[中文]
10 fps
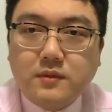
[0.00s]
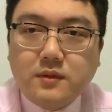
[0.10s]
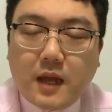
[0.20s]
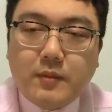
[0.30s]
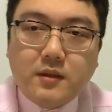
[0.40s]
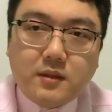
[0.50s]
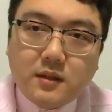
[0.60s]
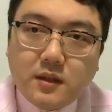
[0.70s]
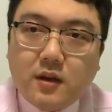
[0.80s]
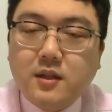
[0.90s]
他们
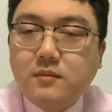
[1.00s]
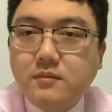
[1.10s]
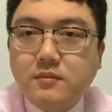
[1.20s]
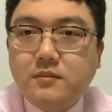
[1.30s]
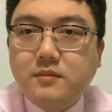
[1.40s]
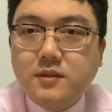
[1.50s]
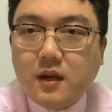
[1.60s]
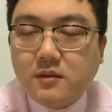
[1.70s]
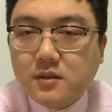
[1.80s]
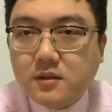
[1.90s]
得到的
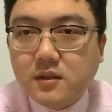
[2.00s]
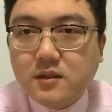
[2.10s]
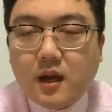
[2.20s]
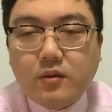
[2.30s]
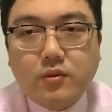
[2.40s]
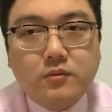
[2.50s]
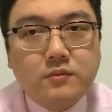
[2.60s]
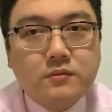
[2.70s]
将是一场空。